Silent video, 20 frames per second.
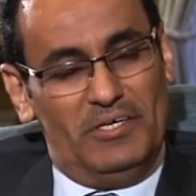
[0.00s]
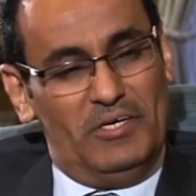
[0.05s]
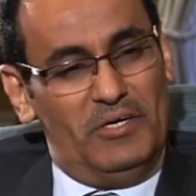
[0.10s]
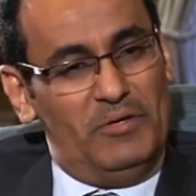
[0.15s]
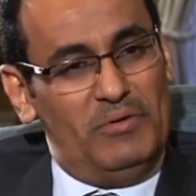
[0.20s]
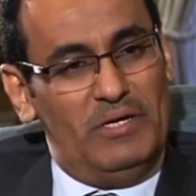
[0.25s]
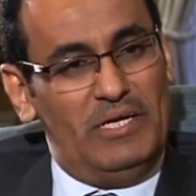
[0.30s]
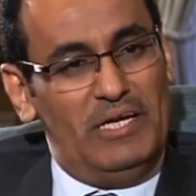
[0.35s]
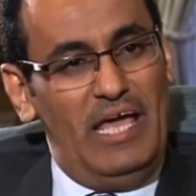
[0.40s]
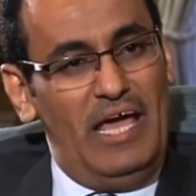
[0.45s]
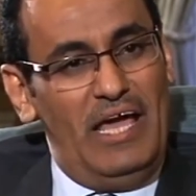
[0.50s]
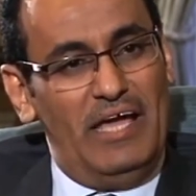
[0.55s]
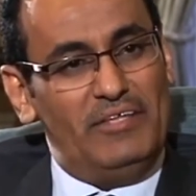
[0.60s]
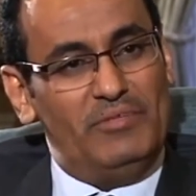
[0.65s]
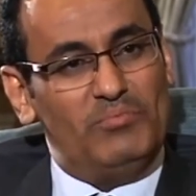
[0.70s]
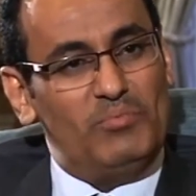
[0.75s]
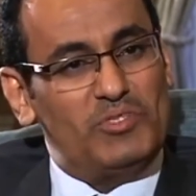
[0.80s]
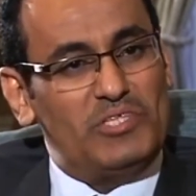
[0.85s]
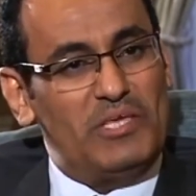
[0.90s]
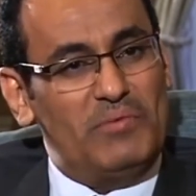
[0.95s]
العائد
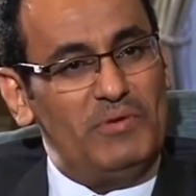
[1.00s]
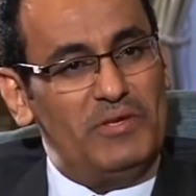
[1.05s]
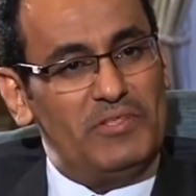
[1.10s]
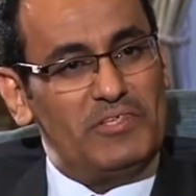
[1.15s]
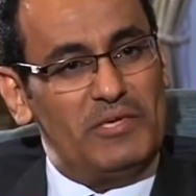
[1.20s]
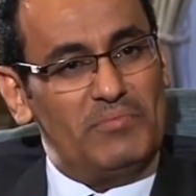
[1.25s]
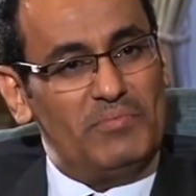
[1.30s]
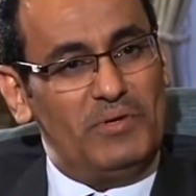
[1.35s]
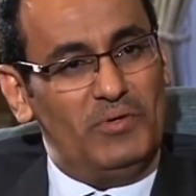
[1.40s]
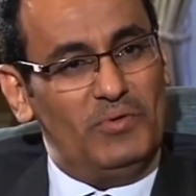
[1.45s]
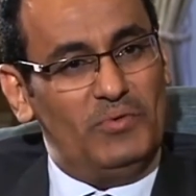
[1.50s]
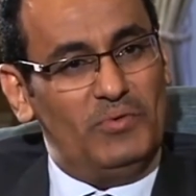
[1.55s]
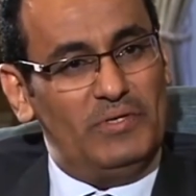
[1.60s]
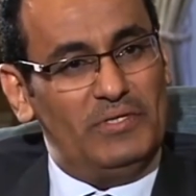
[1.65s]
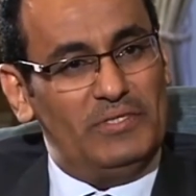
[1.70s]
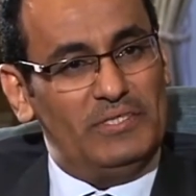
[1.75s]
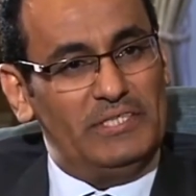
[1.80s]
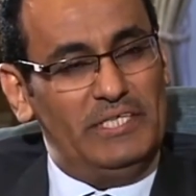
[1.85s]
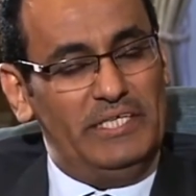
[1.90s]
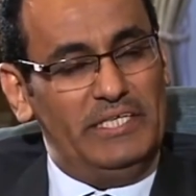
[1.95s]
مستمر زي ما هو
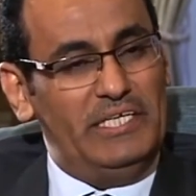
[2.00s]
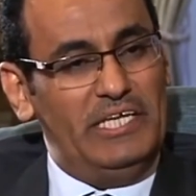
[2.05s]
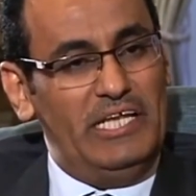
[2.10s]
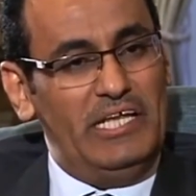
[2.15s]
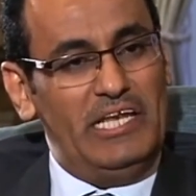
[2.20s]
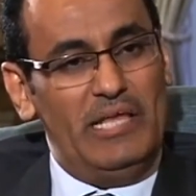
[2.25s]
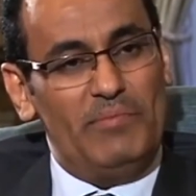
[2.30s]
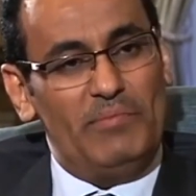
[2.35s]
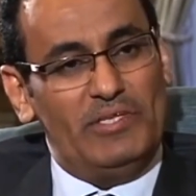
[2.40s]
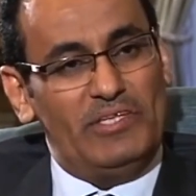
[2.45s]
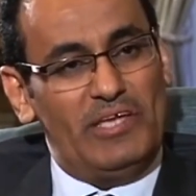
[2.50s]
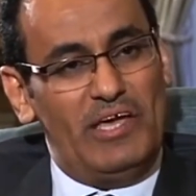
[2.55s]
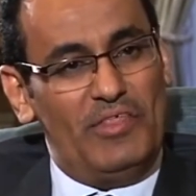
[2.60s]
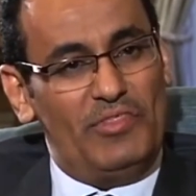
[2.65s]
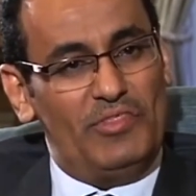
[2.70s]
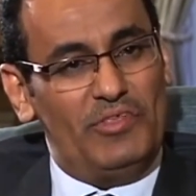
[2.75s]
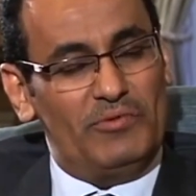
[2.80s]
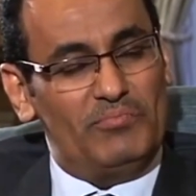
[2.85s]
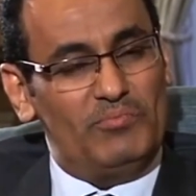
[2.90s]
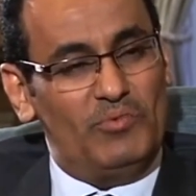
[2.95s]
يعني لم
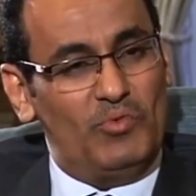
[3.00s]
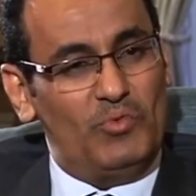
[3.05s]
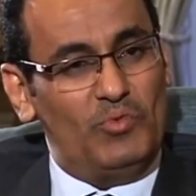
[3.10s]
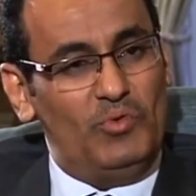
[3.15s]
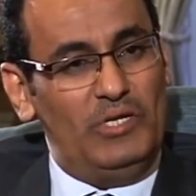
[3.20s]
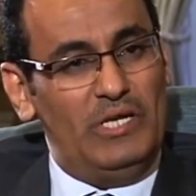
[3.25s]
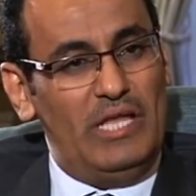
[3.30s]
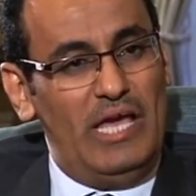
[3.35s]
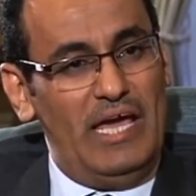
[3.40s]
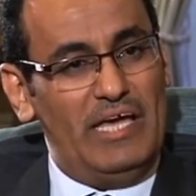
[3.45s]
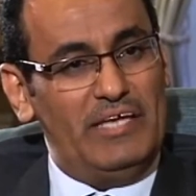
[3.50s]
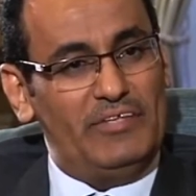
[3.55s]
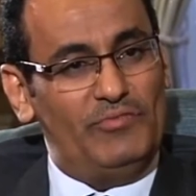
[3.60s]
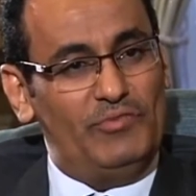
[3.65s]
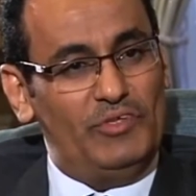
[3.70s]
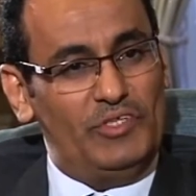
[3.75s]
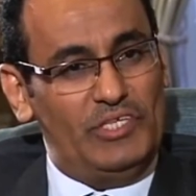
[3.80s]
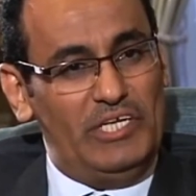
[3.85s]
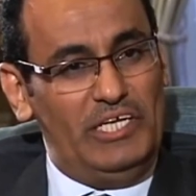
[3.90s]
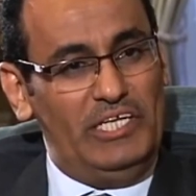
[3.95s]
يتاثر موضوع العائد
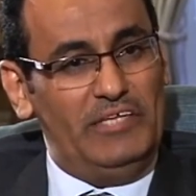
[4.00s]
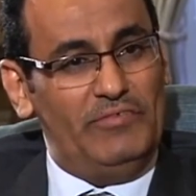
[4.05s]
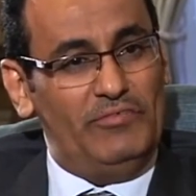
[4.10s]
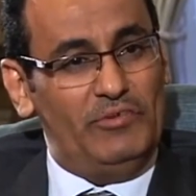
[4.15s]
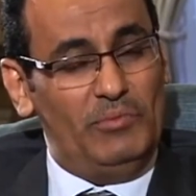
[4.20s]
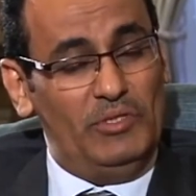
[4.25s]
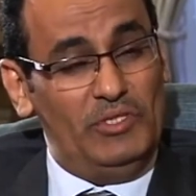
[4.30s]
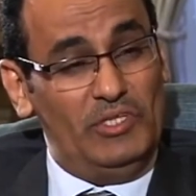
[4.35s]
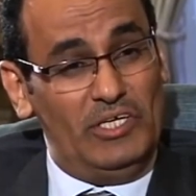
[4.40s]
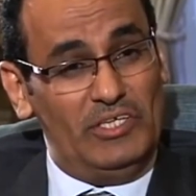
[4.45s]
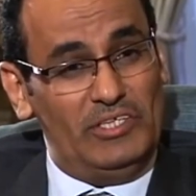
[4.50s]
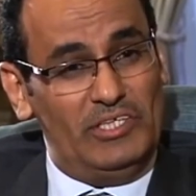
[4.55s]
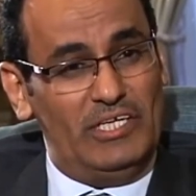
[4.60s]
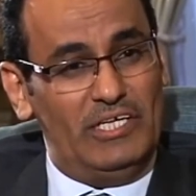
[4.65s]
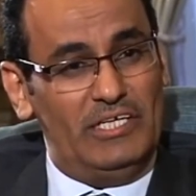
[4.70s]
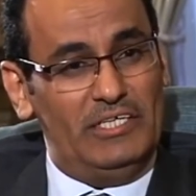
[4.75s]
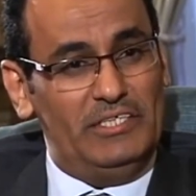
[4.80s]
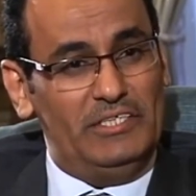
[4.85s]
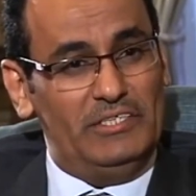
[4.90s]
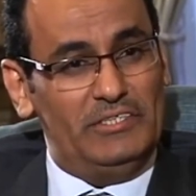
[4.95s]
في التعليم في
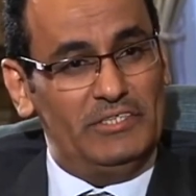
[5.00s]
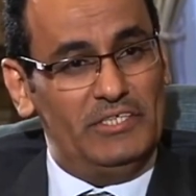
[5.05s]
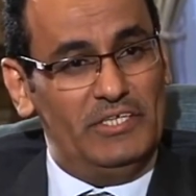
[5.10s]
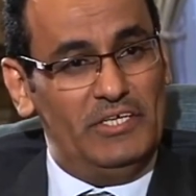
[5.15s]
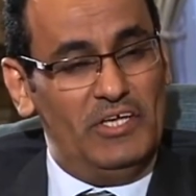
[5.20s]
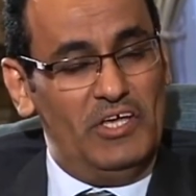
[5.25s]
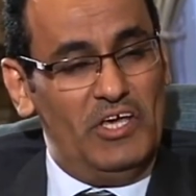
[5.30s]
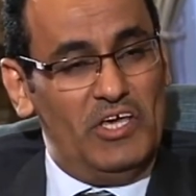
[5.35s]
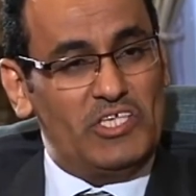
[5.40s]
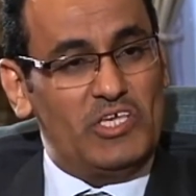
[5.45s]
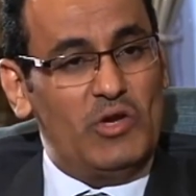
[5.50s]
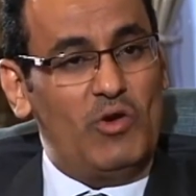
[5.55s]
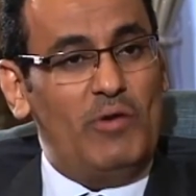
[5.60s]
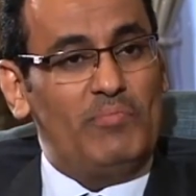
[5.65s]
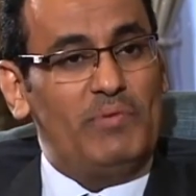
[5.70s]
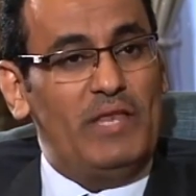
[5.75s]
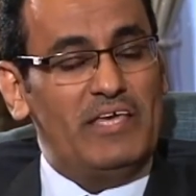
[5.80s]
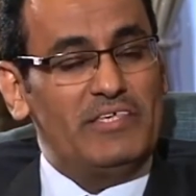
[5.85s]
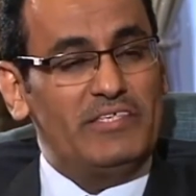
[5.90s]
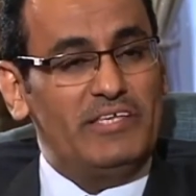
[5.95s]
2008 ولا ما يحدث
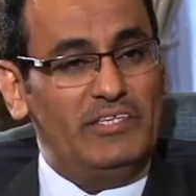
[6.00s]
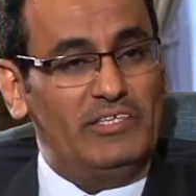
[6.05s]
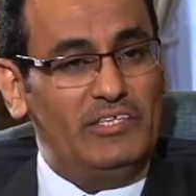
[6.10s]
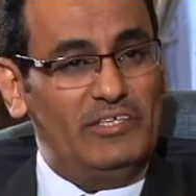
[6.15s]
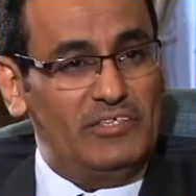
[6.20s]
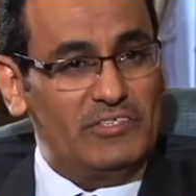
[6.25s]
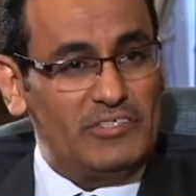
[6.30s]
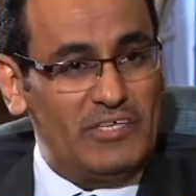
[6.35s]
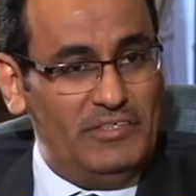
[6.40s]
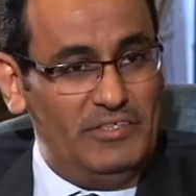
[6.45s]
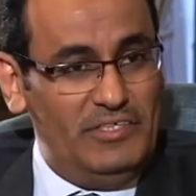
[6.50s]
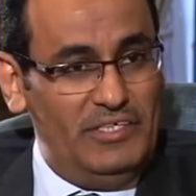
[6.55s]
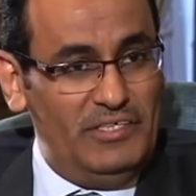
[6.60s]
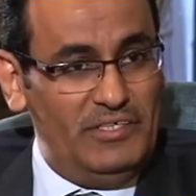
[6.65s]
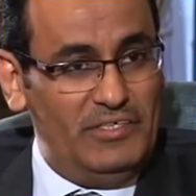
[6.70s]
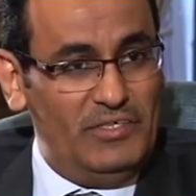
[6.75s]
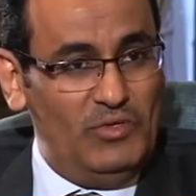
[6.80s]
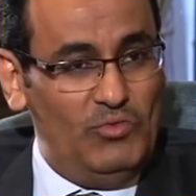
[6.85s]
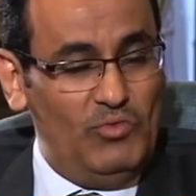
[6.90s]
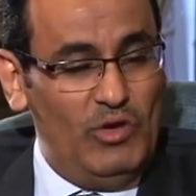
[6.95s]
الان ولكن
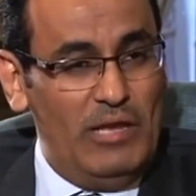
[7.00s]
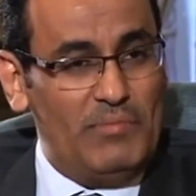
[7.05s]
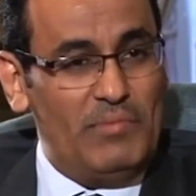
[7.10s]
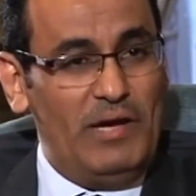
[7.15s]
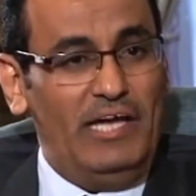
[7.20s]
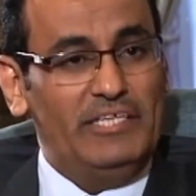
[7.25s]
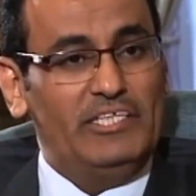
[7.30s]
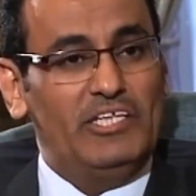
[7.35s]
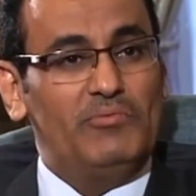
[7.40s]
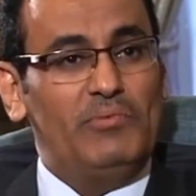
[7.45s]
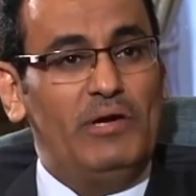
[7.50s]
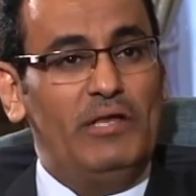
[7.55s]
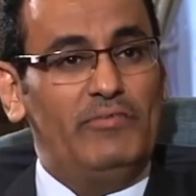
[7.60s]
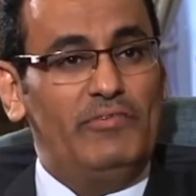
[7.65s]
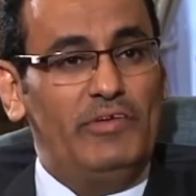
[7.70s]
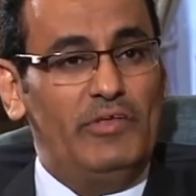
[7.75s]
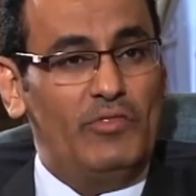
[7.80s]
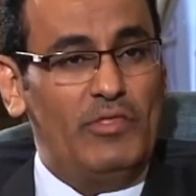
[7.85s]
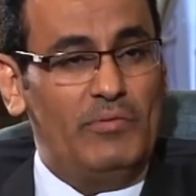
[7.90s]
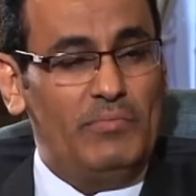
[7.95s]
كيف نفسر أن هذه
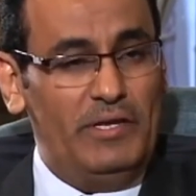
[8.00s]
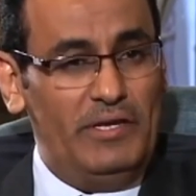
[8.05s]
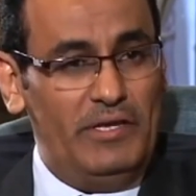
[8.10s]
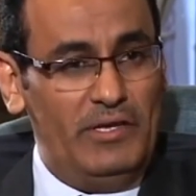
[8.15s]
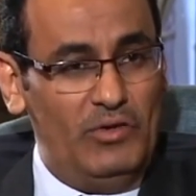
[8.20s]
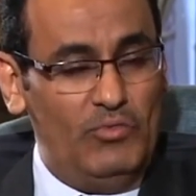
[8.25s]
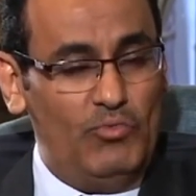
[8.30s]
الدول الدول